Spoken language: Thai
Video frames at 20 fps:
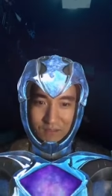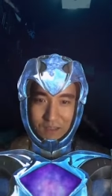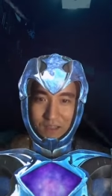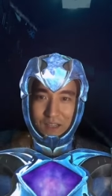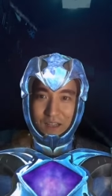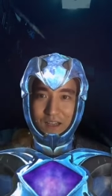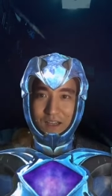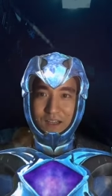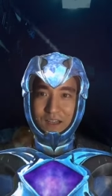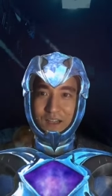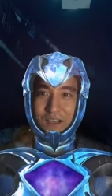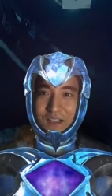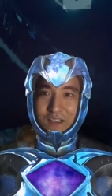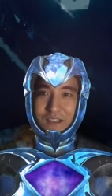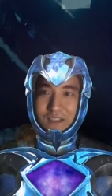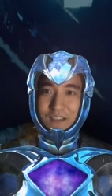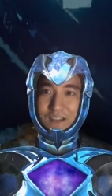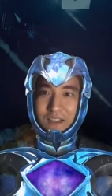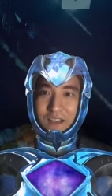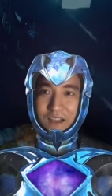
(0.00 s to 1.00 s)
เออ
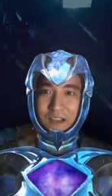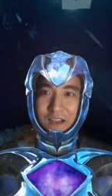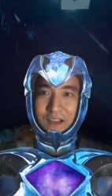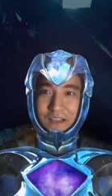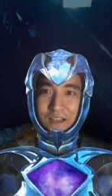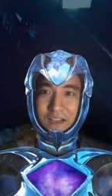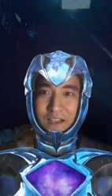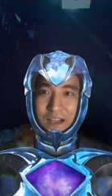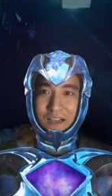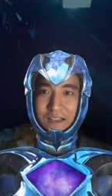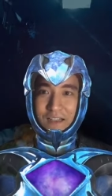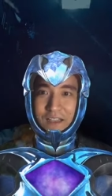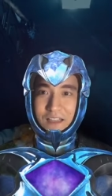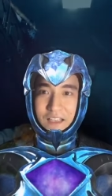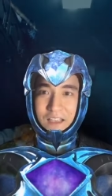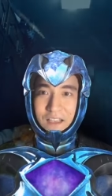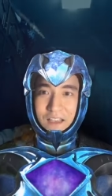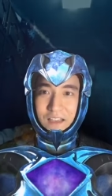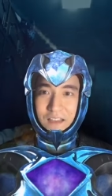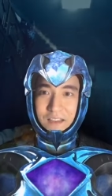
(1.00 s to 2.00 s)
เออหน้ากากนี้เท่